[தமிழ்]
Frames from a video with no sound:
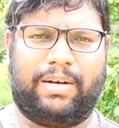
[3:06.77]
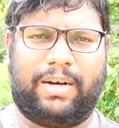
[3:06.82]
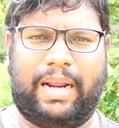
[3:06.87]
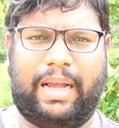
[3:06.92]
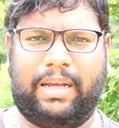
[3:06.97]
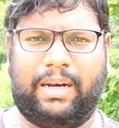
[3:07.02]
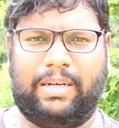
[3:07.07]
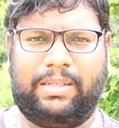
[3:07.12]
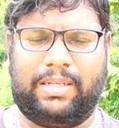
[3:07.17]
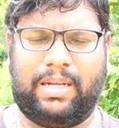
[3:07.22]

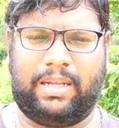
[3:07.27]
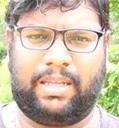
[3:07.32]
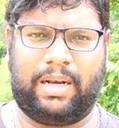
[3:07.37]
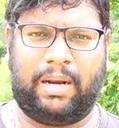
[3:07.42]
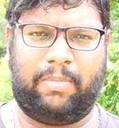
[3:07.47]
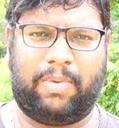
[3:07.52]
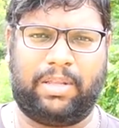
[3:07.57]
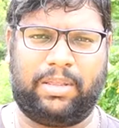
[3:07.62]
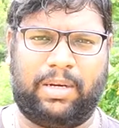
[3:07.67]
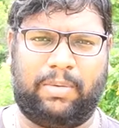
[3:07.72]
ட்ராக் ரேசிங்
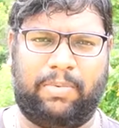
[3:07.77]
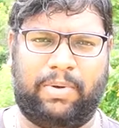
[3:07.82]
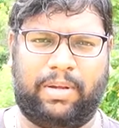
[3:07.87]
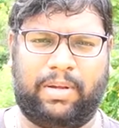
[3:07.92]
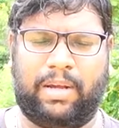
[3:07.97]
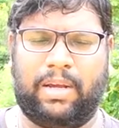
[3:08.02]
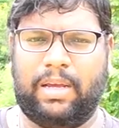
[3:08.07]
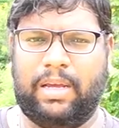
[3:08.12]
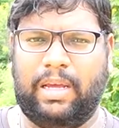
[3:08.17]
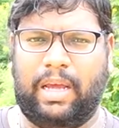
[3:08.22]
இதெல்லாம்
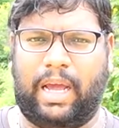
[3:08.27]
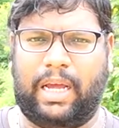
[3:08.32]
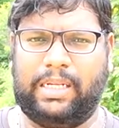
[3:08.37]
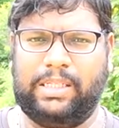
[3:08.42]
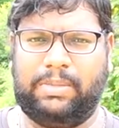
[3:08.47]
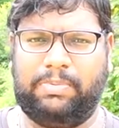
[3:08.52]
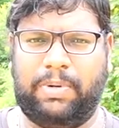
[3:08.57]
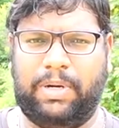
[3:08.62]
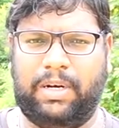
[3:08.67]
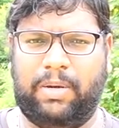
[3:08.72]
பார்த்துருப்பீங்க ஹை
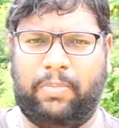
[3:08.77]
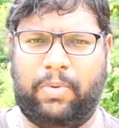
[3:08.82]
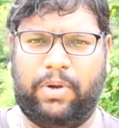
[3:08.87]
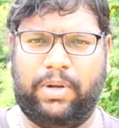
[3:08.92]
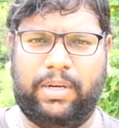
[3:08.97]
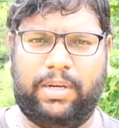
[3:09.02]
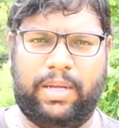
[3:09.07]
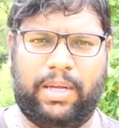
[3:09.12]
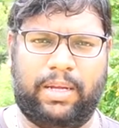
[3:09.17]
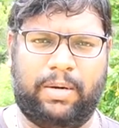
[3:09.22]
ஸ்பீடில்
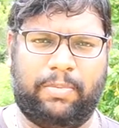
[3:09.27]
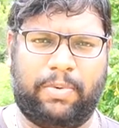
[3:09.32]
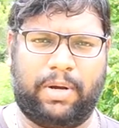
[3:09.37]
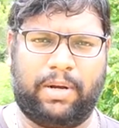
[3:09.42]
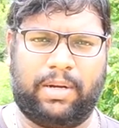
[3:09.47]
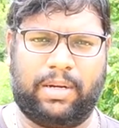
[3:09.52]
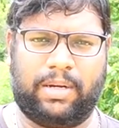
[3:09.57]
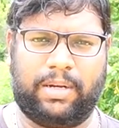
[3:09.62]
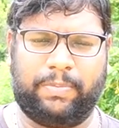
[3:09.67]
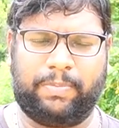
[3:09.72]
போய்கிட்டே
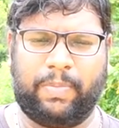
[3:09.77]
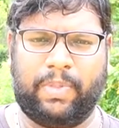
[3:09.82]
இருப்பாங்க